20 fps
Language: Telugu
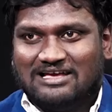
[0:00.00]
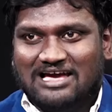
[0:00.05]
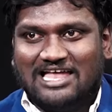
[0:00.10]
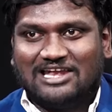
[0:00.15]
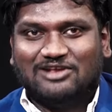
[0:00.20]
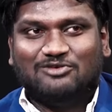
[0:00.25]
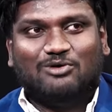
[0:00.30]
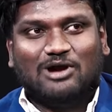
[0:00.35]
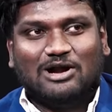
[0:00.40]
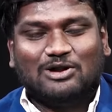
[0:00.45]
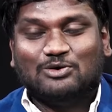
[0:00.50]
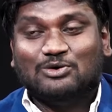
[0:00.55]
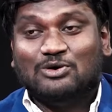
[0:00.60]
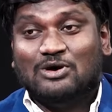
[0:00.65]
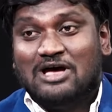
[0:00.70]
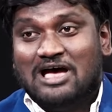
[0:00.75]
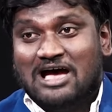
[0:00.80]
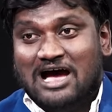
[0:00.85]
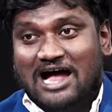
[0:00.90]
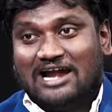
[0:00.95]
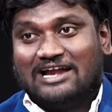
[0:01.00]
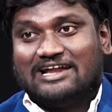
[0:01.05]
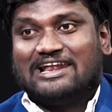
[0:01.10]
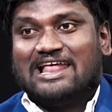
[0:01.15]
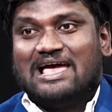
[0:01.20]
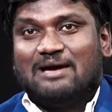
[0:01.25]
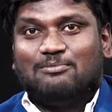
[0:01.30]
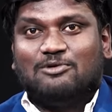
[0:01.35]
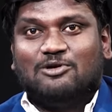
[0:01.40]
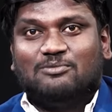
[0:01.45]
కానీ వాడు ఆ
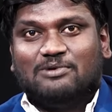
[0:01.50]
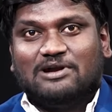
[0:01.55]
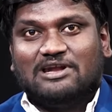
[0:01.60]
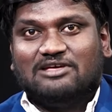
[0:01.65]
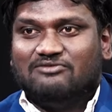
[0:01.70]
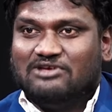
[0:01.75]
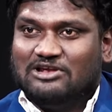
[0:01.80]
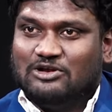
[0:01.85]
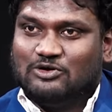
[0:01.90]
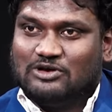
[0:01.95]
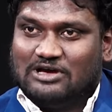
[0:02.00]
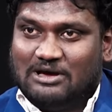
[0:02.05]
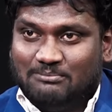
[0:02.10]
ట్రాప్లో పడి వీళ్ళు